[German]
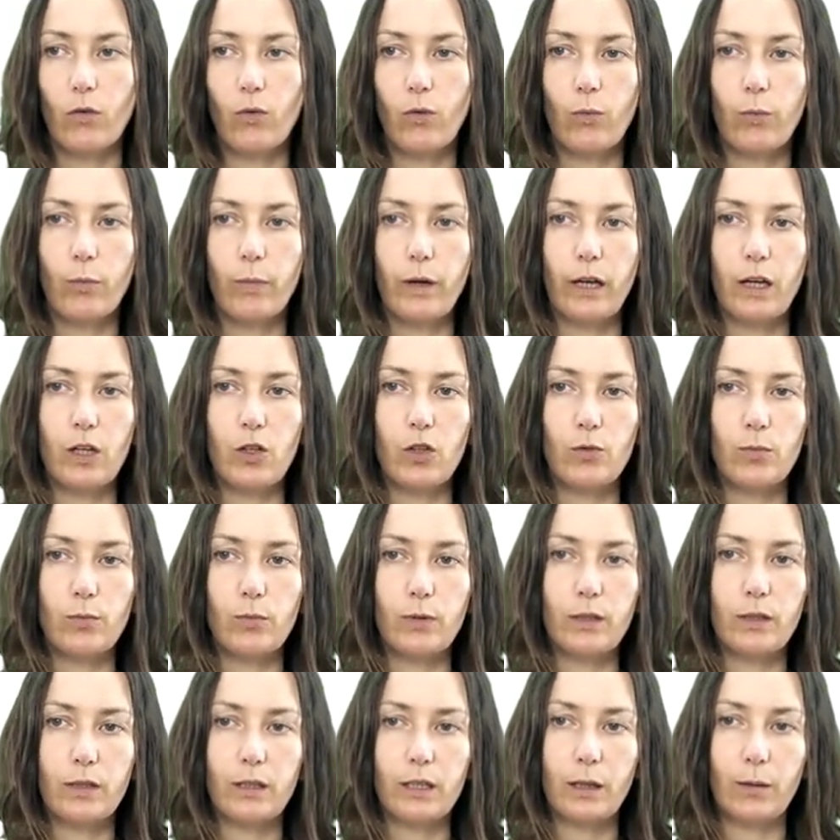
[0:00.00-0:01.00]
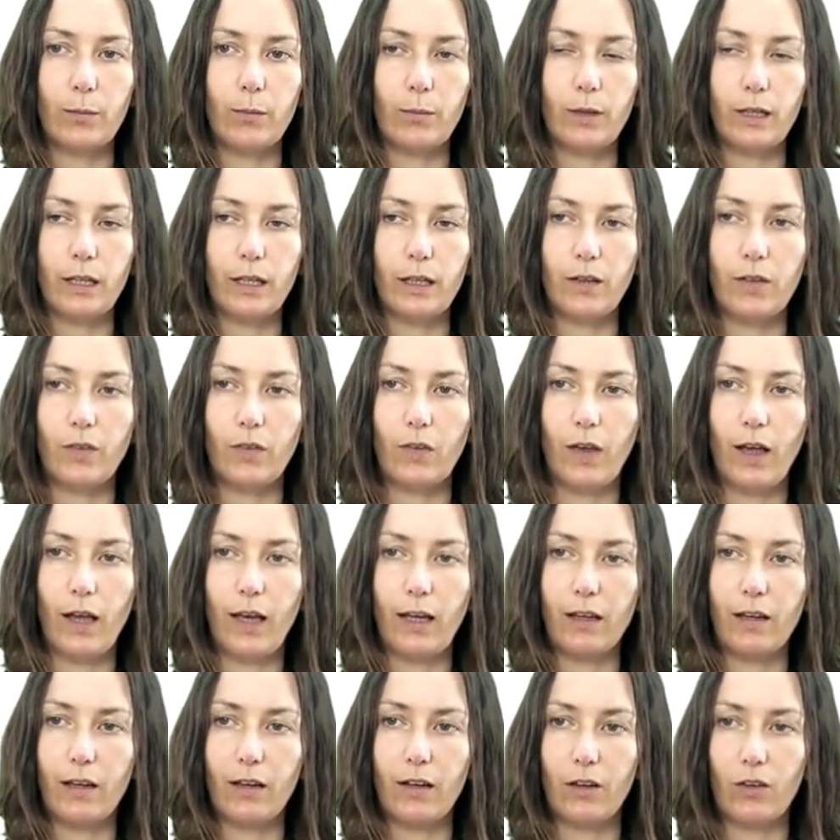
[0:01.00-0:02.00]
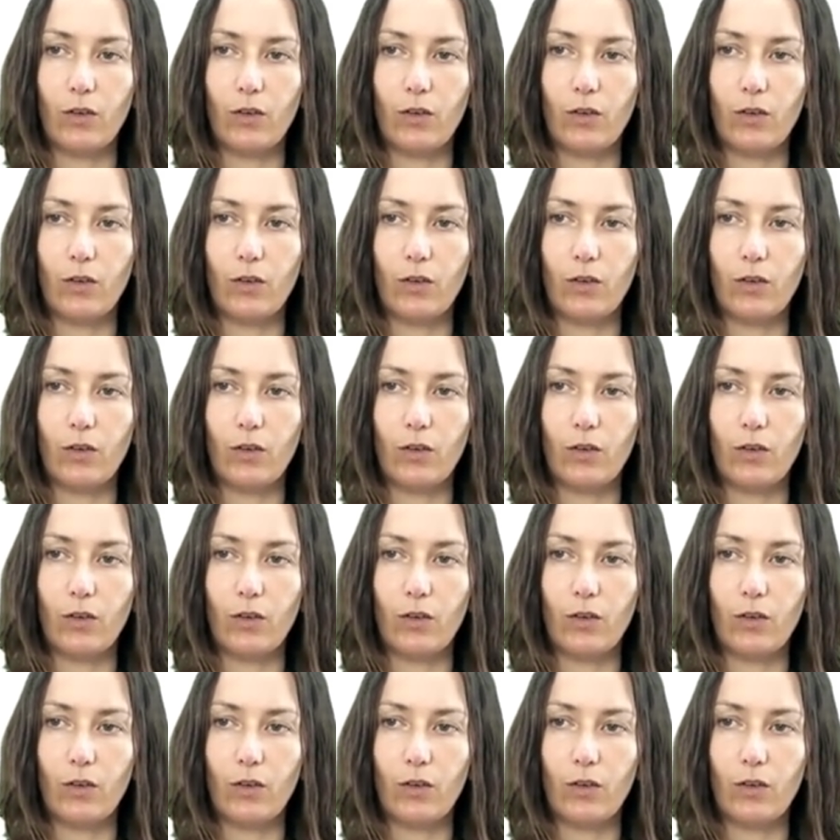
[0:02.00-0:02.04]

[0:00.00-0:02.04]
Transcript: zum Beispiel nämlich sein,